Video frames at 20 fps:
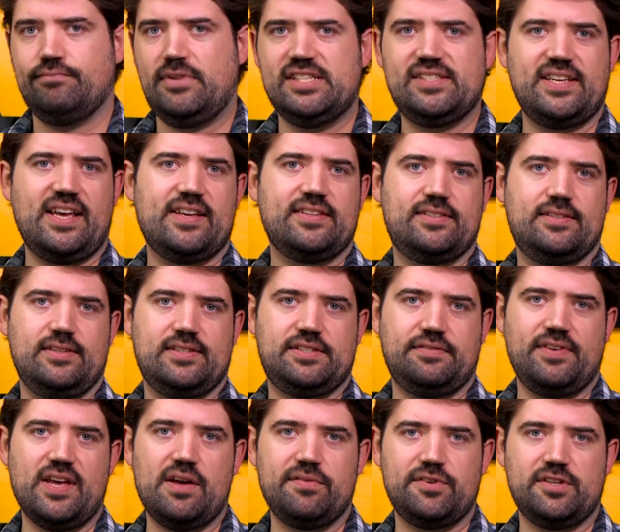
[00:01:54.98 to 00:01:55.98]
Als
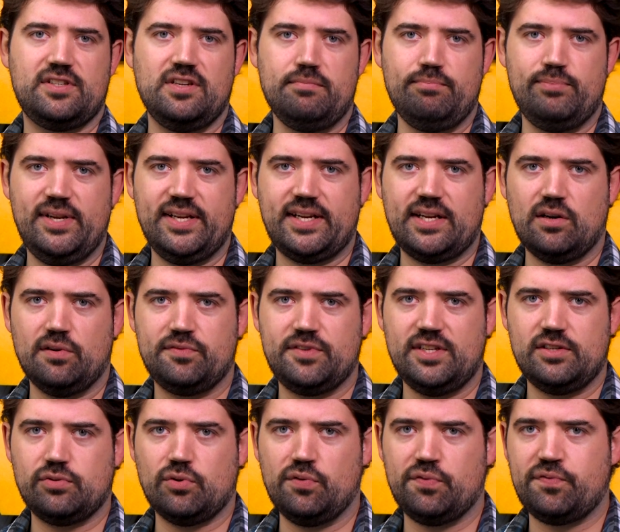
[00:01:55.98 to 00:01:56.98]
erstes werfe ich einen Blick auf
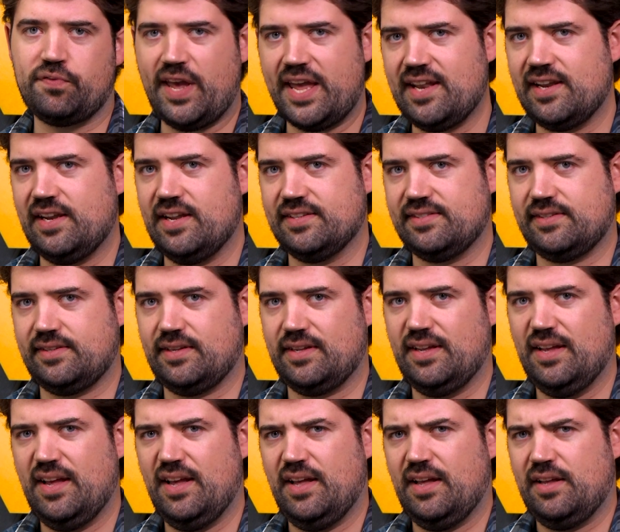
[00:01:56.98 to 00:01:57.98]
die Trophäenliste,
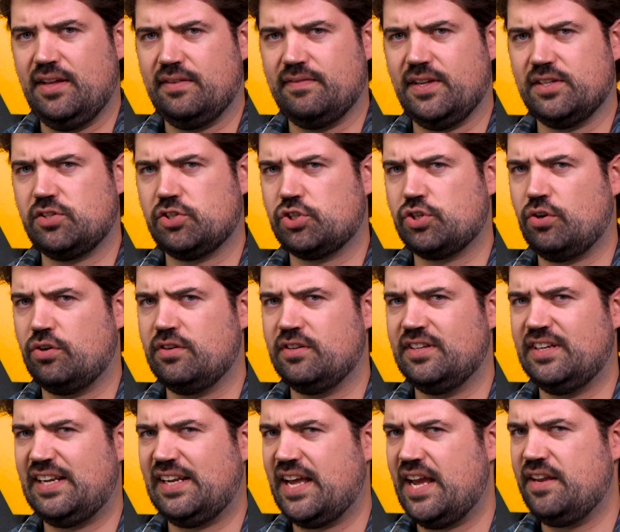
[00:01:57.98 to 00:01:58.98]
was schon
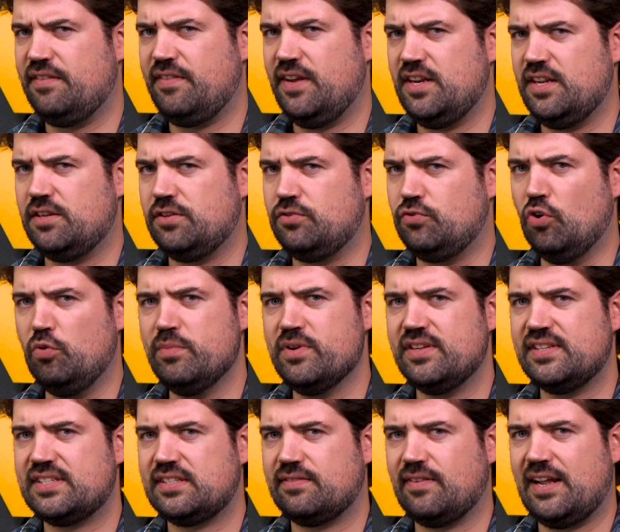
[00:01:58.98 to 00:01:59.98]
ein klein wenig dumm
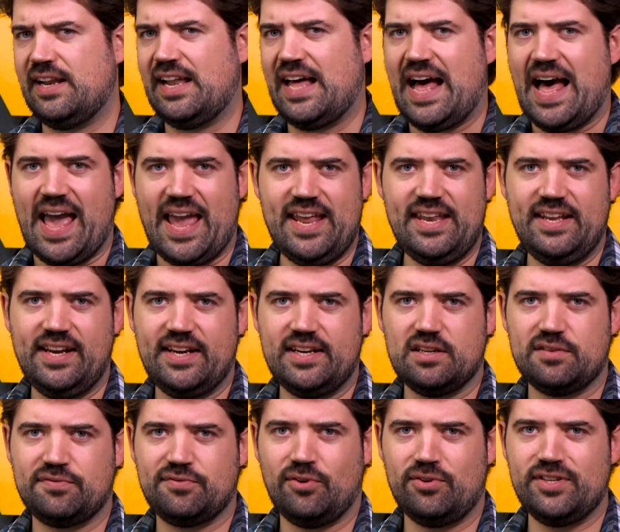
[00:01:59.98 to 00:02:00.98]
ist, weil einige
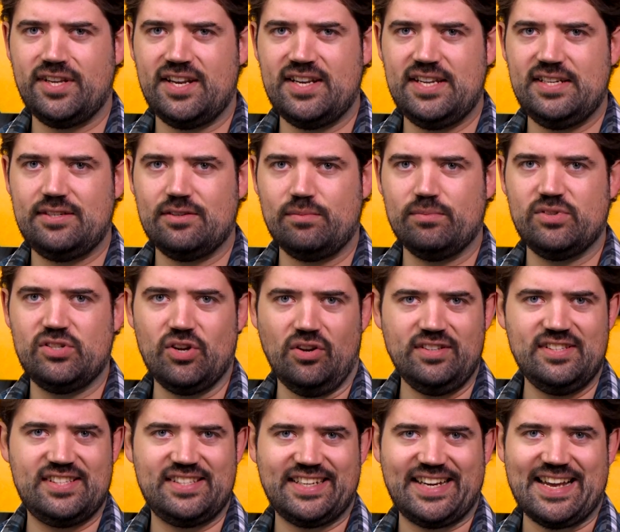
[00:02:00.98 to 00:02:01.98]
davon ja nicht
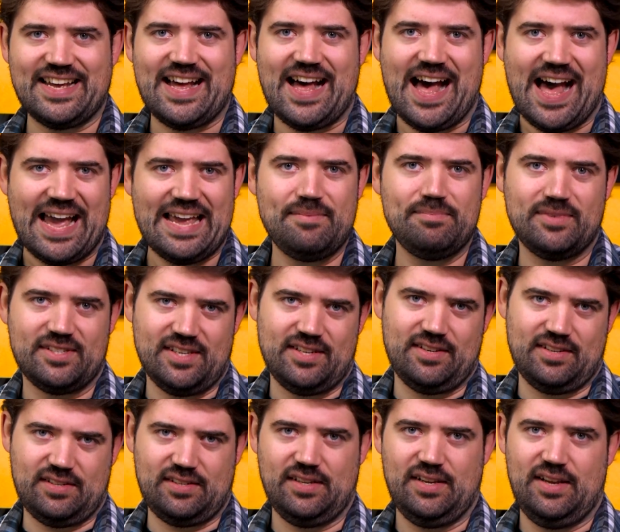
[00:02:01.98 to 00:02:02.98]
umsonst geheim
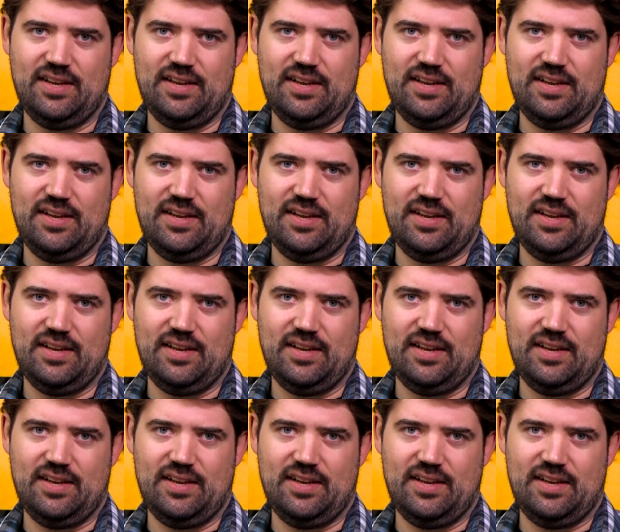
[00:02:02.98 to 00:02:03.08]
sind.